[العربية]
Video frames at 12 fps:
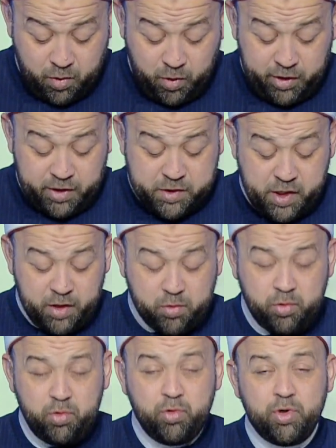
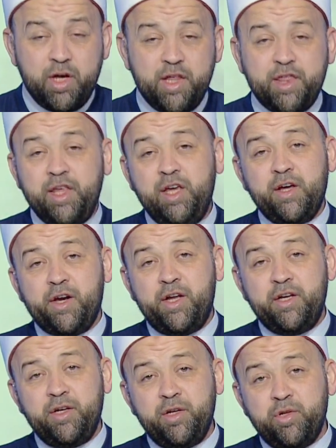ونصحته
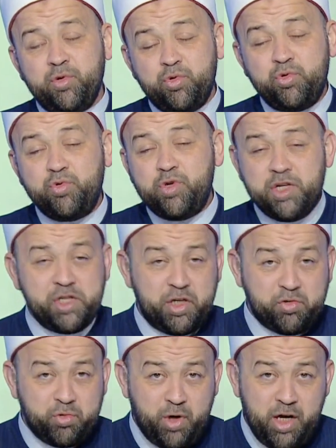كثيرا دون
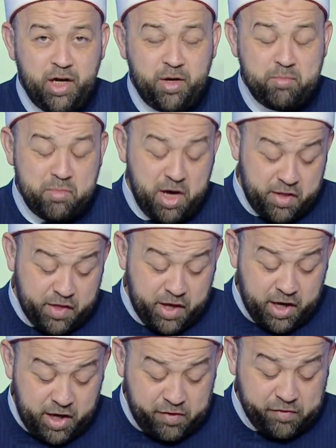جدوى
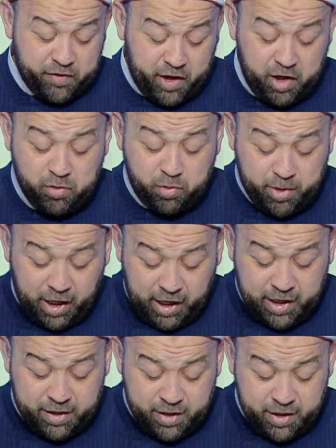ماذا افعل معه